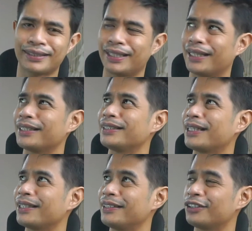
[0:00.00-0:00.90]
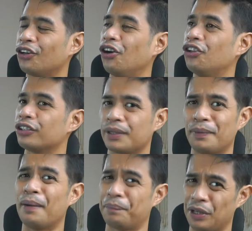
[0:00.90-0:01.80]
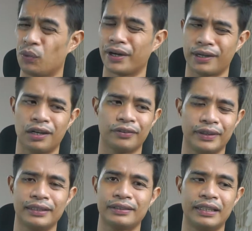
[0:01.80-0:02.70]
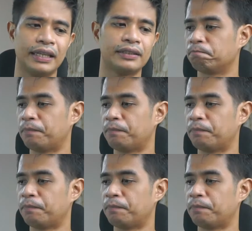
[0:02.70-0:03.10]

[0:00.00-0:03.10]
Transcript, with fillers: Sikat na sikat nito no, sa mga pre-workout these days.